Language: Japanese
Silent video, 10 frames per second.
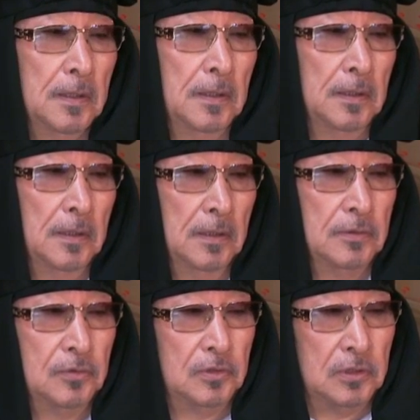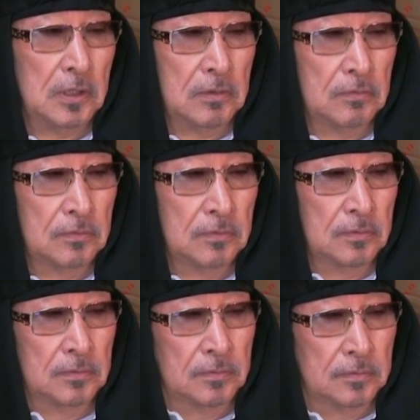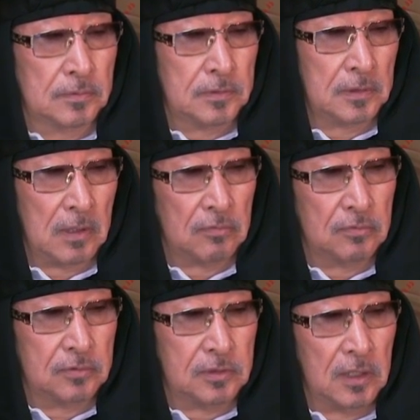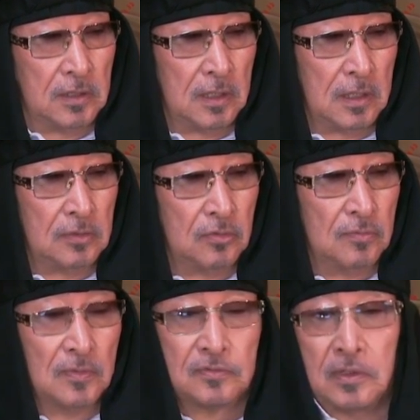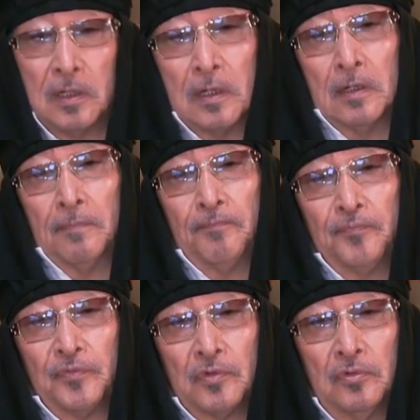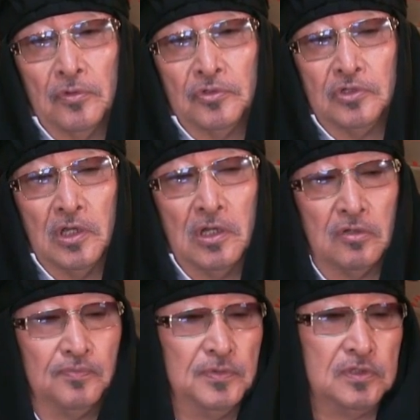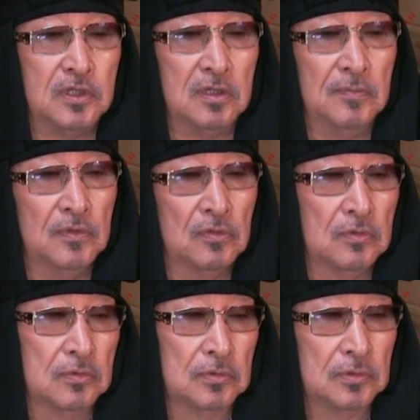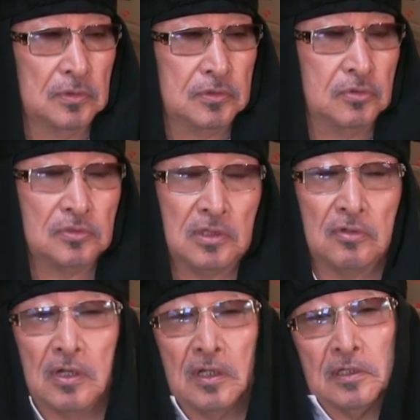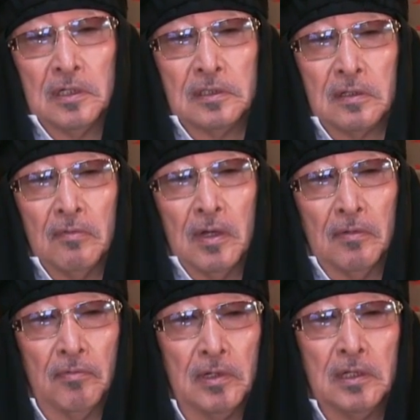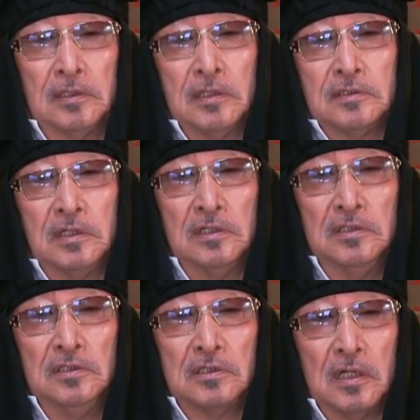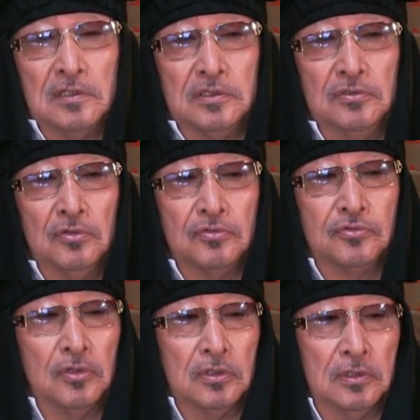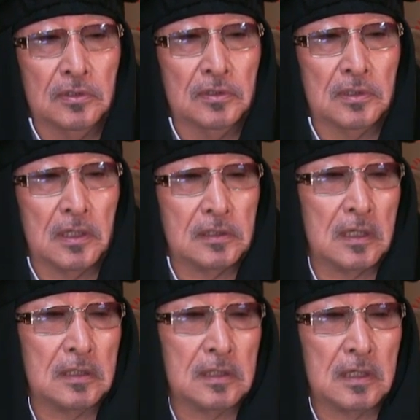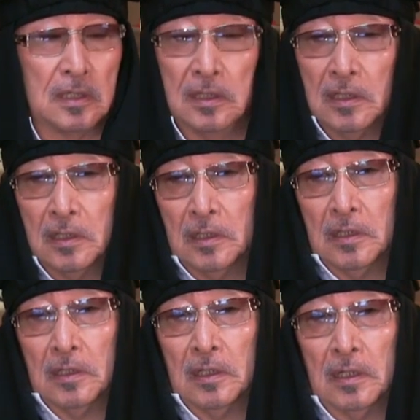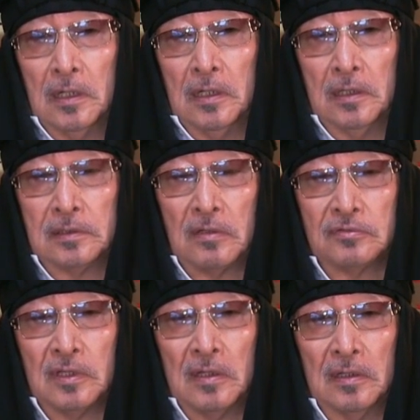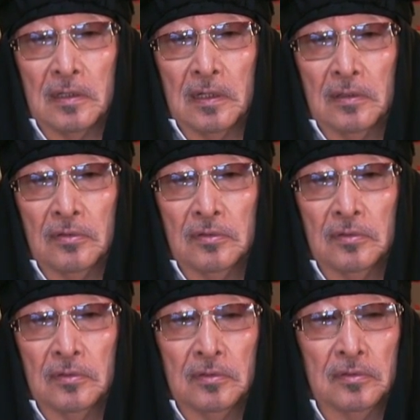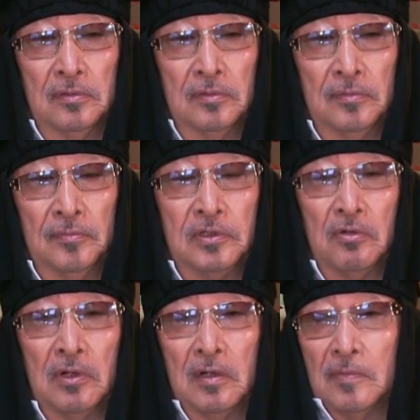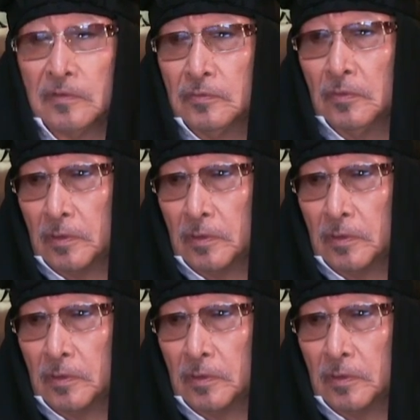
それじゃあせっかく来ていただいておりますから、この JRP テレビの視聴者の方々は割り方政治に関心の強い方々がたくさん見ておられますの